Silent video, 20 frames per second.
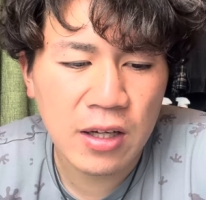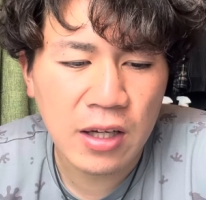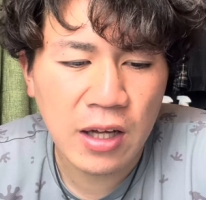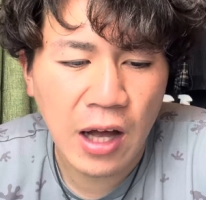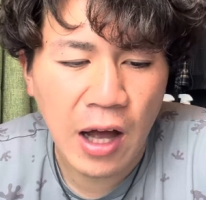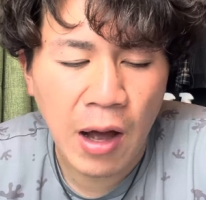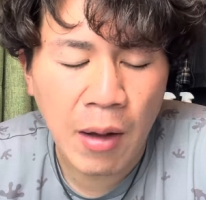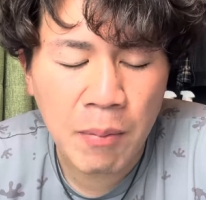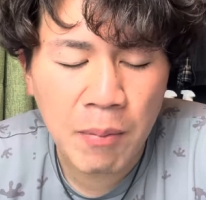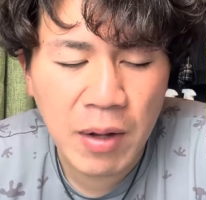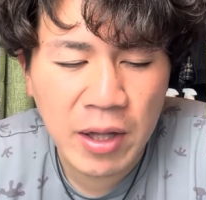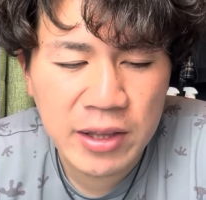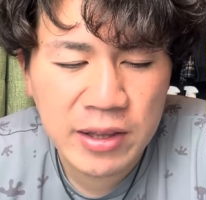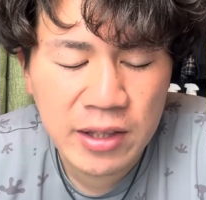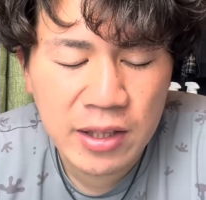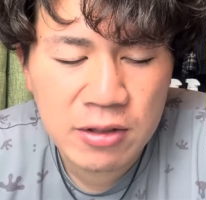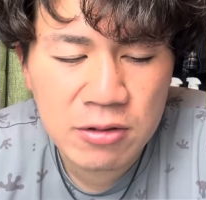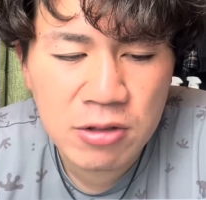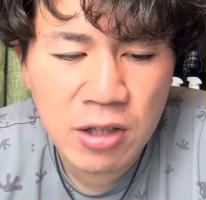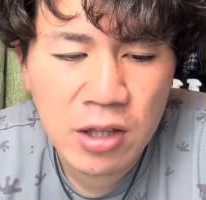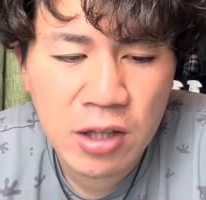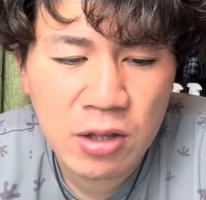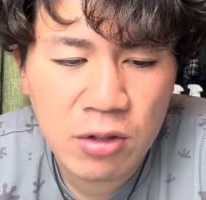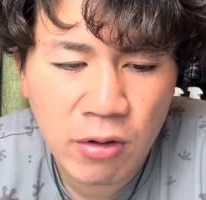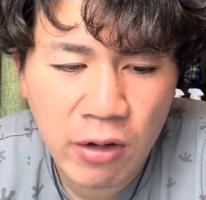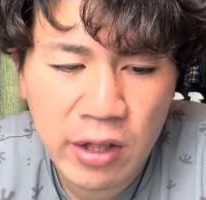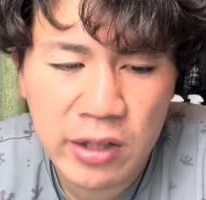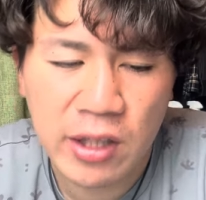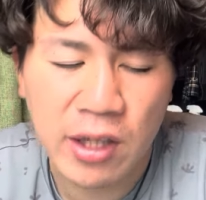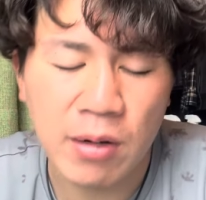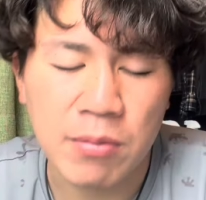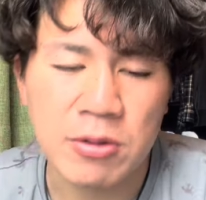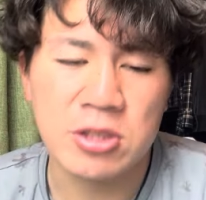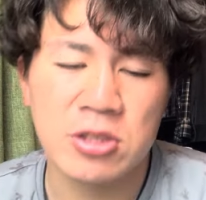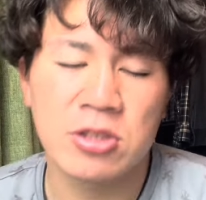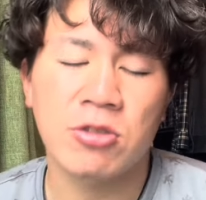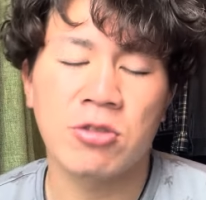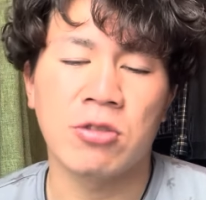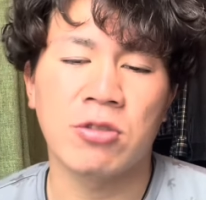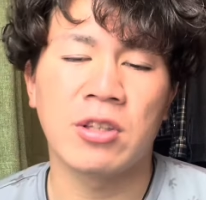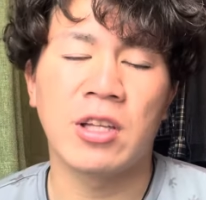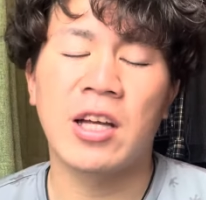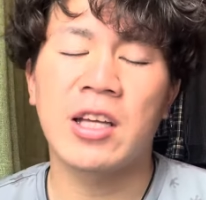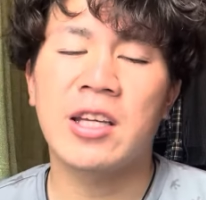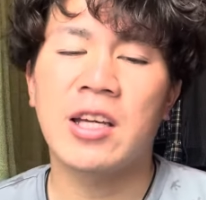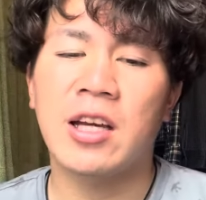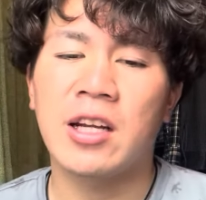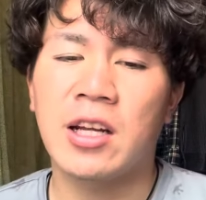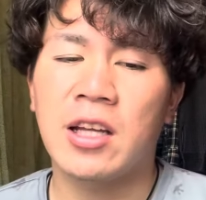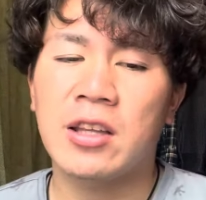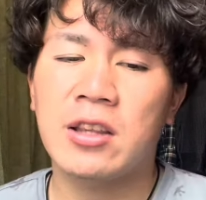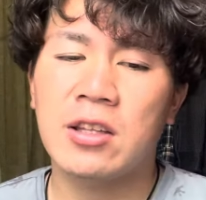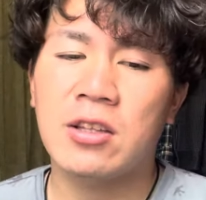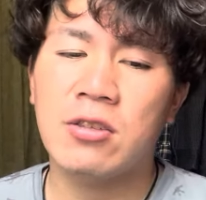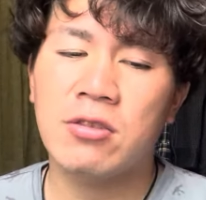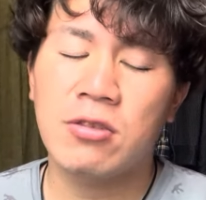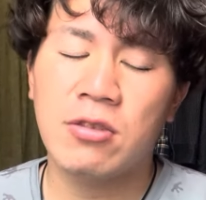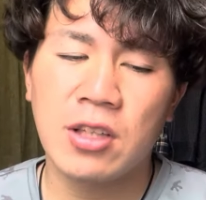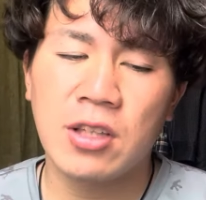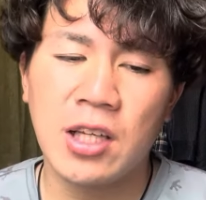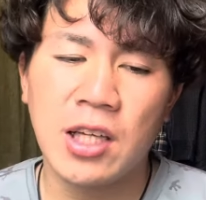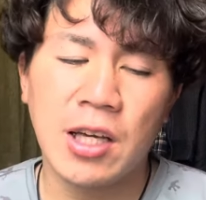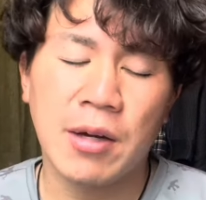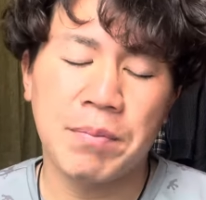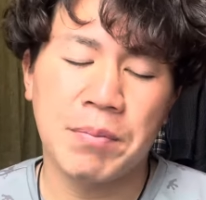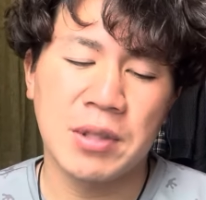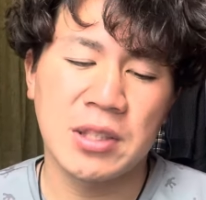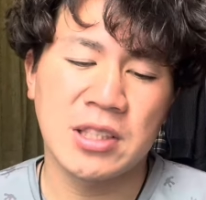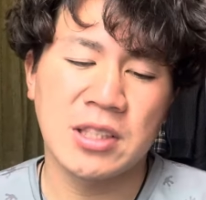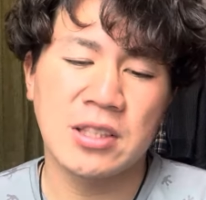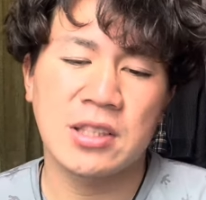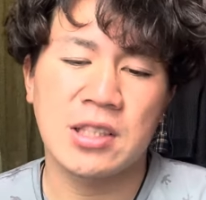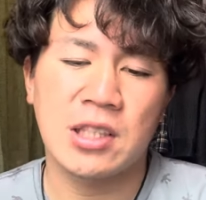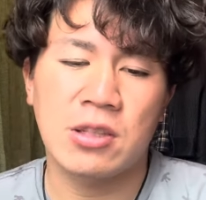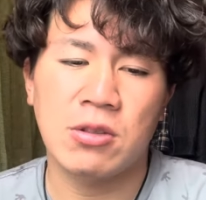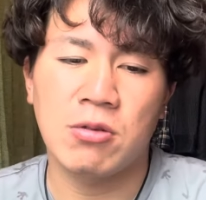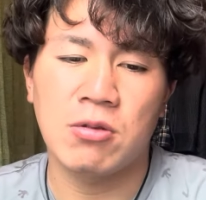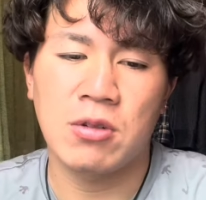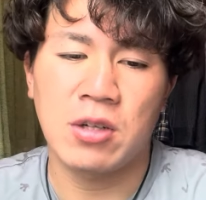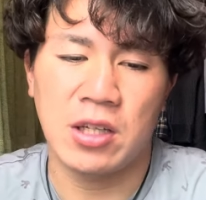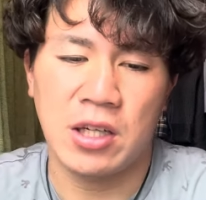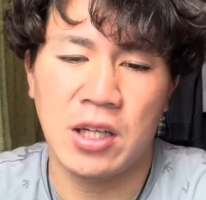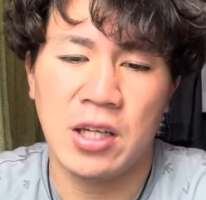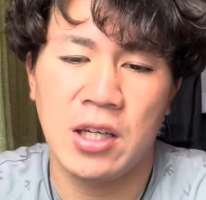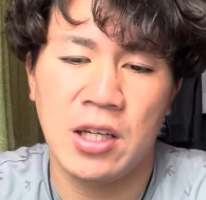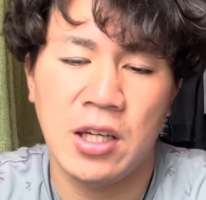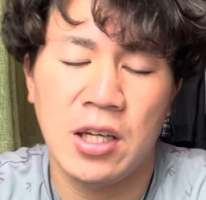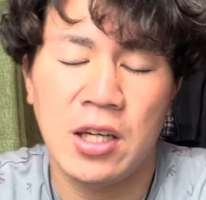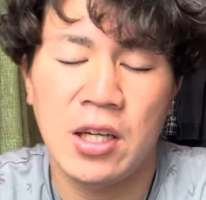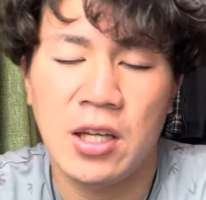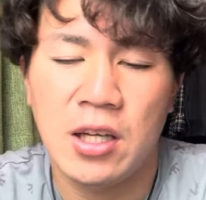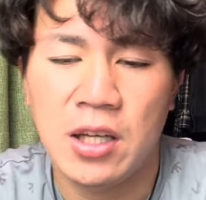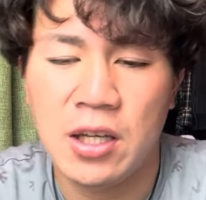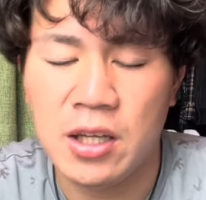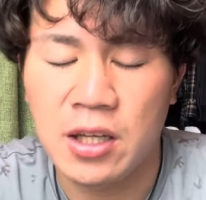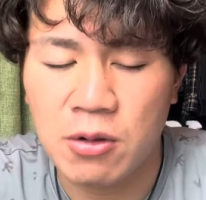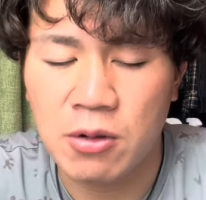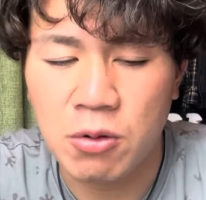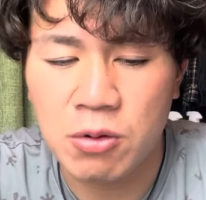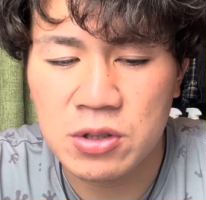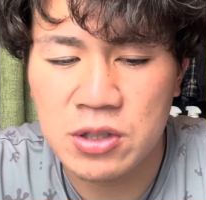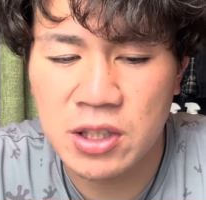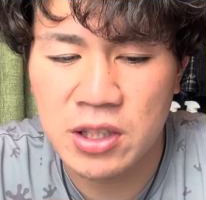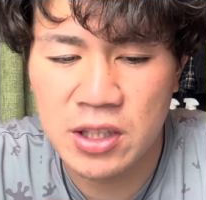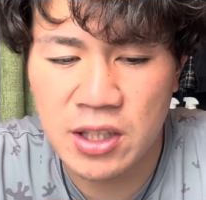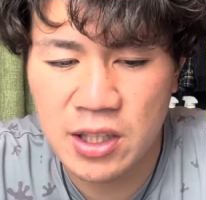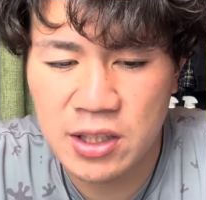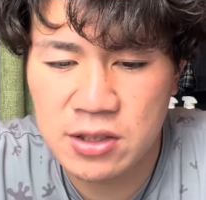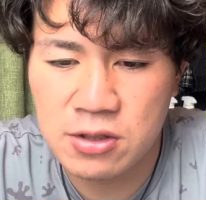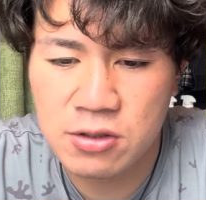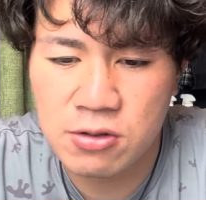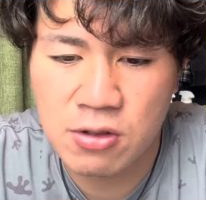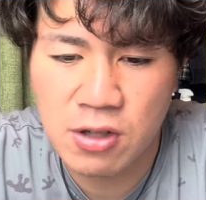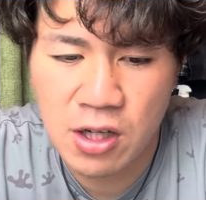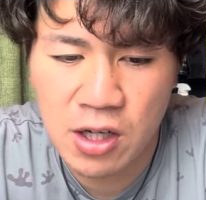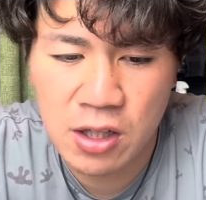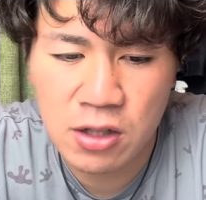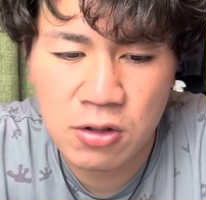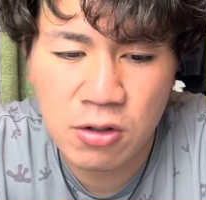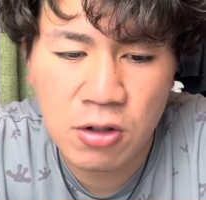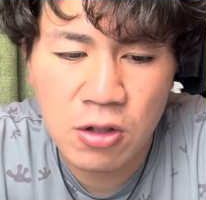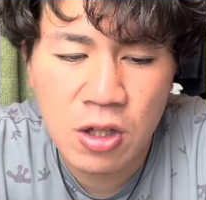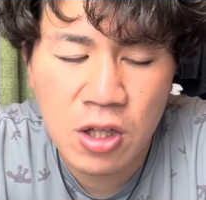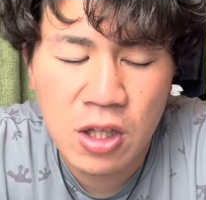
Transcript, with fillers: ハマってくれるのは高松商業だけやなっていうので、やっぱり人生の方がね、えー、甲子園出やすいのかなと。